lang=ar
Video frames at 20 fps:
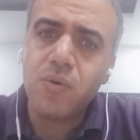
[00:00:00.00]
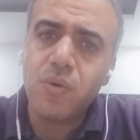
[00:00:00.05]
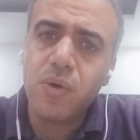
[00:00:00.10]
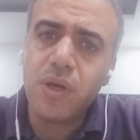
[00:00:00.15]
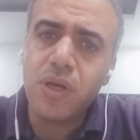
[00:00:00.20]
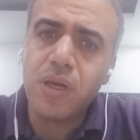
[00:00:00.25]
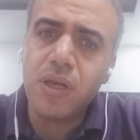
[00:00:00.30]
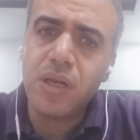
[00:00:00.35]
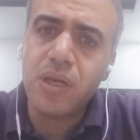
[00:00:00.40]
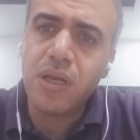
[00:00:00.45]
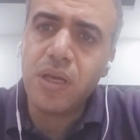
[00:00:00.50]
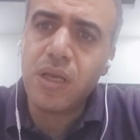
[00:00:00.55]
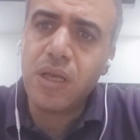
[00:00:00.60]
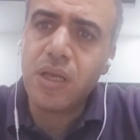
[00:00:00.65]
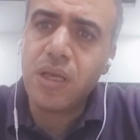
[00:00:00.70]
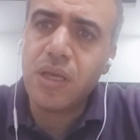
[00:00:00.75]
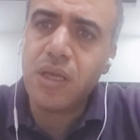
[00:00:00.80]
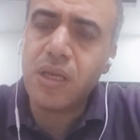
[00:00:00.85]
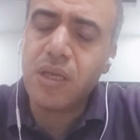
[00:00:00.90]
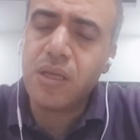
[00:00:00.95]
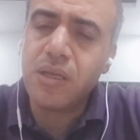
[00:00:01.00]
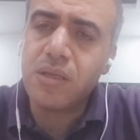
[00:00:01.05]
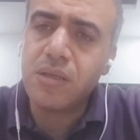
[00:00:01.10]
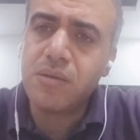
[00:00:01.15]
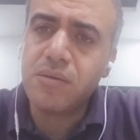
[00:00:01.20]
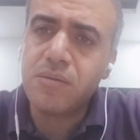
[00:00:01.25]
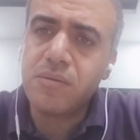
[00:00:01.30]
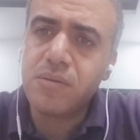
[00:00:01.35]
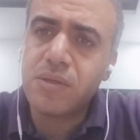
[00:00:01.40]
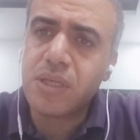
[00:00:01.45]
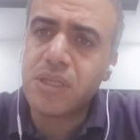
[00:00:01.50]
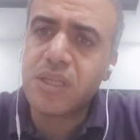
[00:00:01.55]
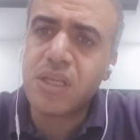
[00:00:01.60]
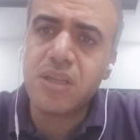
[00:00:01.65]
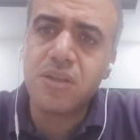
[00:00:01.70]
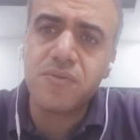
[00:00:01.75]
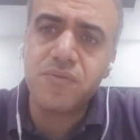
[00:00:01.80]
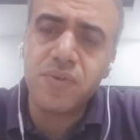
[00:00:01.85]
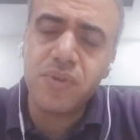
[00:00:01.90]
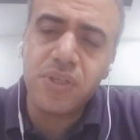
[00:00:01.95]

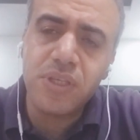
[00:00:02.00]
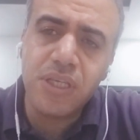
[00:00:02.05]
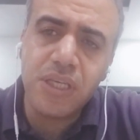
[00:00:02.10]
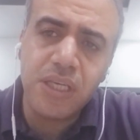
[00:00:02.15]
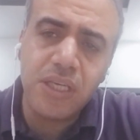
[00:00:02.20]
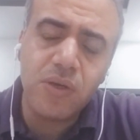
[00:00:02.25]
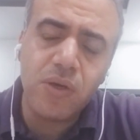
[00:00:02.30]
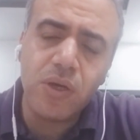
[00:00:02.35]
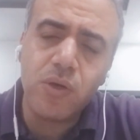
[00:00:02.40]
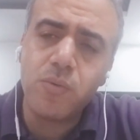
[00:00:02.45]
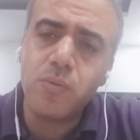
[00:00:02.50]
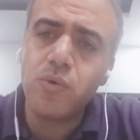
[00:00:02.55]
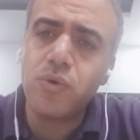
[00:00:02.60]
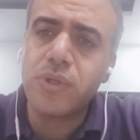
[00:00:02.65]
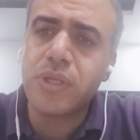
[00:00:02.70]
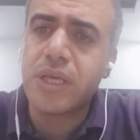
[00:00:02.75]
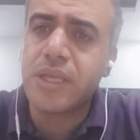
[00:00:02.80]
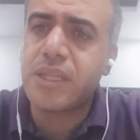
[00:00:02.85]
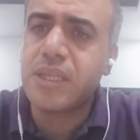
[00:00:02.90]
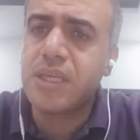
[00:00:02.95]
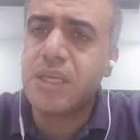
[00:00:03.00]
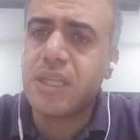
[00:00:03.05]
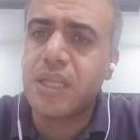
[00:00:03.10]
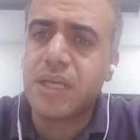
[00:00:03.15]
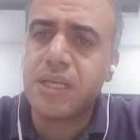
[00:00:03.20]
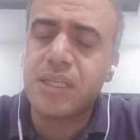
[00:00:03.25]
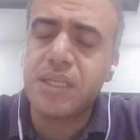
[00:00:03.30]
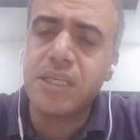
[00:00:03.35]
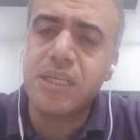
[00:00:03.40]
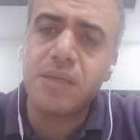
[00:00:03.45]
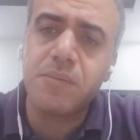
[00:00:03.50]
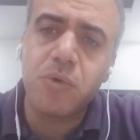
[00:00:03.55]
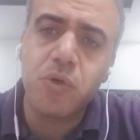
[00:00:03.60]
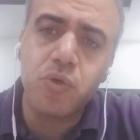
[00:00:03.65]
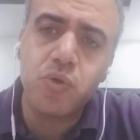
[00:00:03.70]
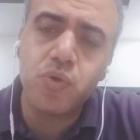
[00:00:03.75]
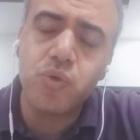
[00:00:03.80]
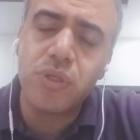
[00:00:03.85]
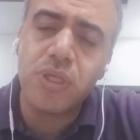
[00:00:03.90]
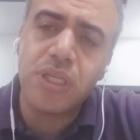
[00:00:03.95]
والتطرف الديني والأمور كثيرة عديدة
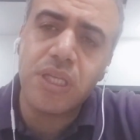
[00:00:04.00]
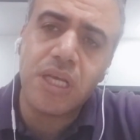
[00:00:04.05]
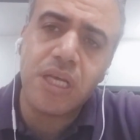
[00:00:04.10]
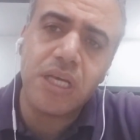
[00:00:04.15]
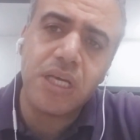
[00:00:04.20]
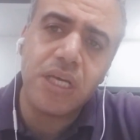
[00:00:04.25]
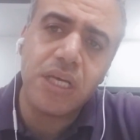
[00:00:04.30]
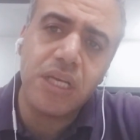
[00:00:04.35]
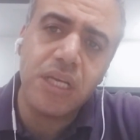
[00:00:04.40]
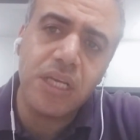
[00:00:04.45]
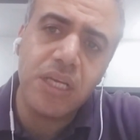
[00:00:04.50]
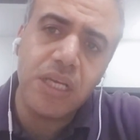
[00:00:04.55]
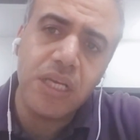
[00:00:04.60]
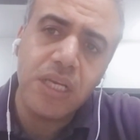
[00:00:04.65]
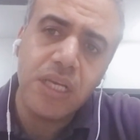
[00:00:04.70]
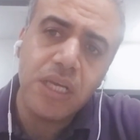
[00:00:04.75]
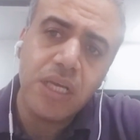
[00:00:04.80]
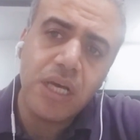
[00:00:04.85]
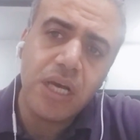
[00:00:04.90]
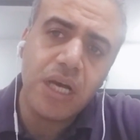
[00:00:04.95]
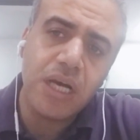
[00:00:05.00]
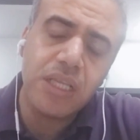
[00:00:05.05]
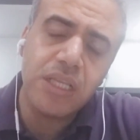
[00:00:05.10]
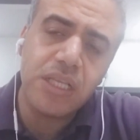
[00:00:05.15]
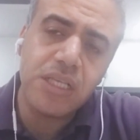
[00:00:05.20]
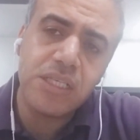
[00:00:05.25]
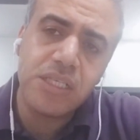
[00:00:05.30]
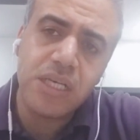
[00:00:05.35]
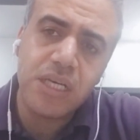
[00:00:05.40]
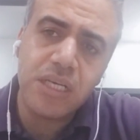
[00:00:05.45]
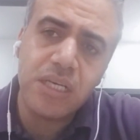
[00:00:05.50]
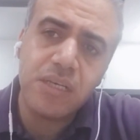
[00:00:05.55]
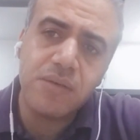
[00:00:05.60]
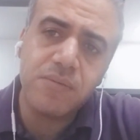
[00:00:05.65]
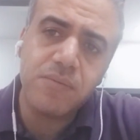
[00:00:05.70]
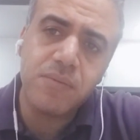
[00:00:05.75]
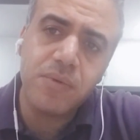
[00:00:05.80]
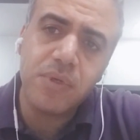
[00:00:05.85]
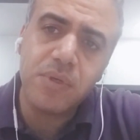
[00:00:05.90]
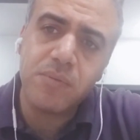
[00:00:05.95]
موجودة داخل هذا
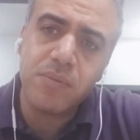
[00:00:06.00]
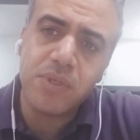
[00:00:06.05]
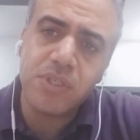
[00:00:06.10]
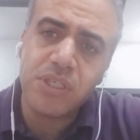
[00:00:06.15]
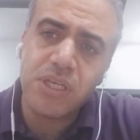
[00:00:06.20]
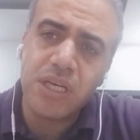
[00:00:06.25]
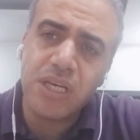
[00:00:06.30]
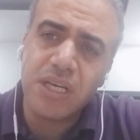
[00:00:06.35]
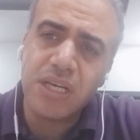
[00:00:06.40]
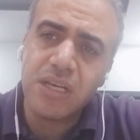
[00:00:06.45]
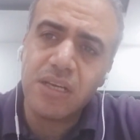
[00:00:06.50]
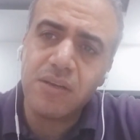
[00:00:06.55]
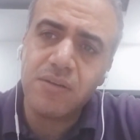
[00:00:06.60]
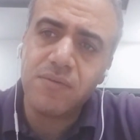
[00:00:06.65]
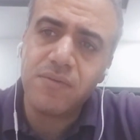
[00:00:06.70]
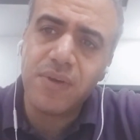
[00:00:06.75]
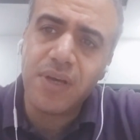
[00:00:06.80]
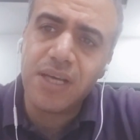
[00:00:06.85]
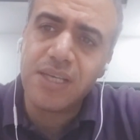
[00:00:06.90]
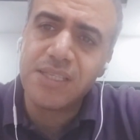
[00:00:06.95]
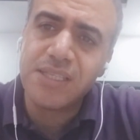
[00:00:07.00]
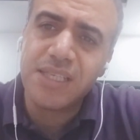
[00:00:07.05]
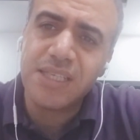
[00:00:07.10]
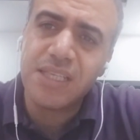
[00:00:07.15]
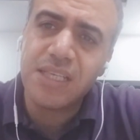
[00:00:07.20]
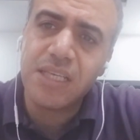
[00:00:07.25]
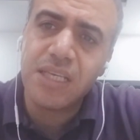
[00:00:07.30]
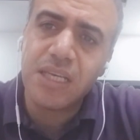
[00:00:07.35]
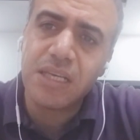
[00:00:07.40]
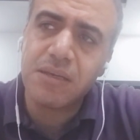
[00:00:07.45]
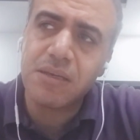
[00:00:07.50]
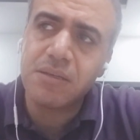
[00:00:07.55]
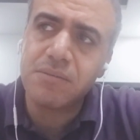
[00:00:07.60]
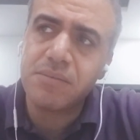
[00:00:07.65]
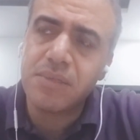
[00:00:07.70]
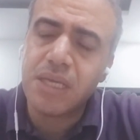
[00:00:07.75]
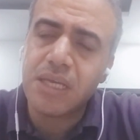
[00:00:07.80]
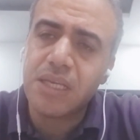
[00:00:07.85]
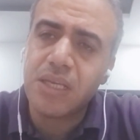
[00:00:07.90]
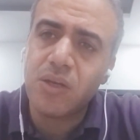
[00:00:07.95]
الجانب من المشاكل فحسيت أنك
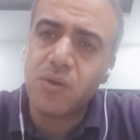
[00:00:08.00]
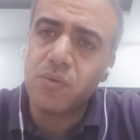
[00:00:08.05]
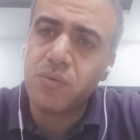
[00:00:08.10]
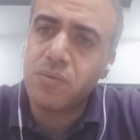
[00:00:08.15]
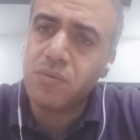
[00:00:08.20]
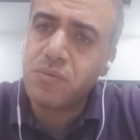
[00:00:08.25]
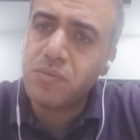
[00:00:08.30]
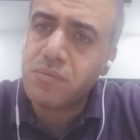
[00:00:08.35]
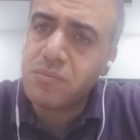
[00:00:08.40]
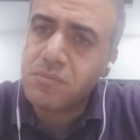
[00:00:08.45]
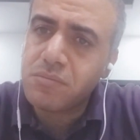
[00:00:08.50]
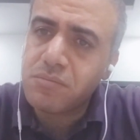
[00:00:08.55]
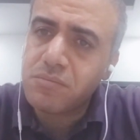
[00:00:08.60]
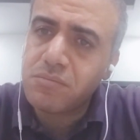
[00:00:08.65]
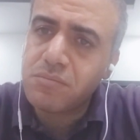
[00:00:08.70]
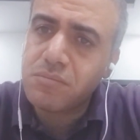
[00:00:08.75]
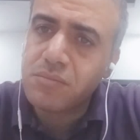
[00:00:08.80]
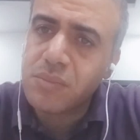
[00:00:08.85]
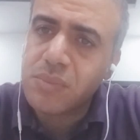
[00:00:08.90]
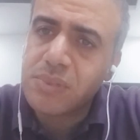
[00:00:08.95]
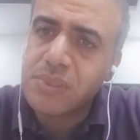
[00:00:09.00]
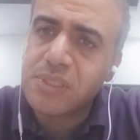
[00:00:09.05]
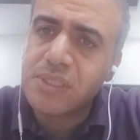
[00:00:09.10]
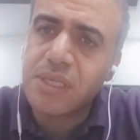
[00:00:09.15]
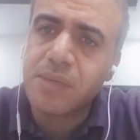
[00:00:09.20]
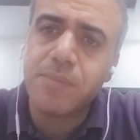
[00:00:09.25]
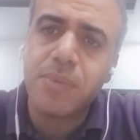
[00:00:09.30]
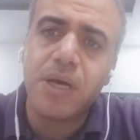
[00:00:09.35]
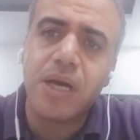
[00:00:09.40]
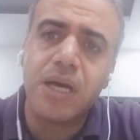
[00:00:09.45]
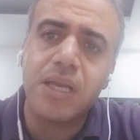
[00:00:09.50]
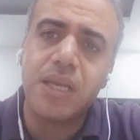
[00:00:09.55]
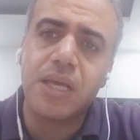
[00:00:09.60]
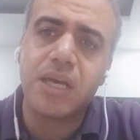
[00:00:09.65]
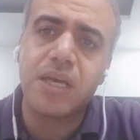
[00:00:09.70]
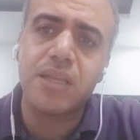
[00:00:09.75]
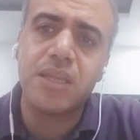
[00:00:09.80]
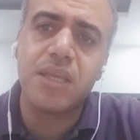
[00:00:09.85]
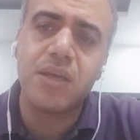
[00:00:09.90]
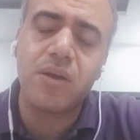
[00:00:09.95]
يعني لو صبها على
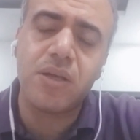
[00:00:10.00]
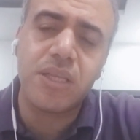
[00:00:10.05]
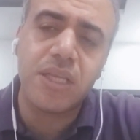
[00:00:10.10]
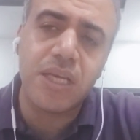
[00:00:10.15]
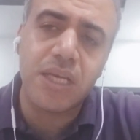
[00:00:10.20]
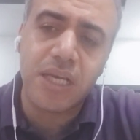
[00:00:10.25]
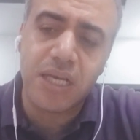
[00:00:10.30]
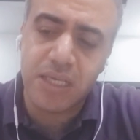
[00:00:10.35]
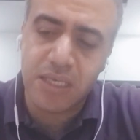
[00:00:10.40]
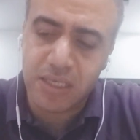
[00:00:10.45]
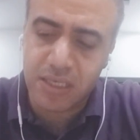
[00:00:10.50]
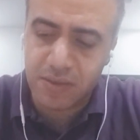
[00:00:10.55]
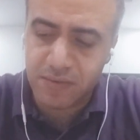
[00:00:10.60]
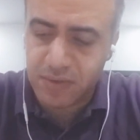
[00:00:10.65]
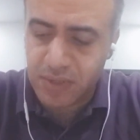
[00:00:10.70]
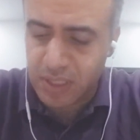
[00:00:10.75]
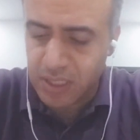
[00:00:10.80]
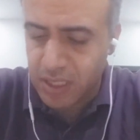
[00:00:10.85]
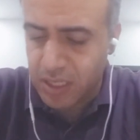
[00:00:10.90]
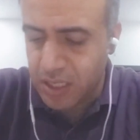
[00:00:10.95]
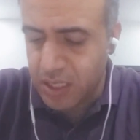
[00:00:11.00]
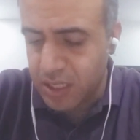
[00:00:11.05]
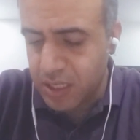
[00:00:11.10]
قضية واحدة لكانت أفضل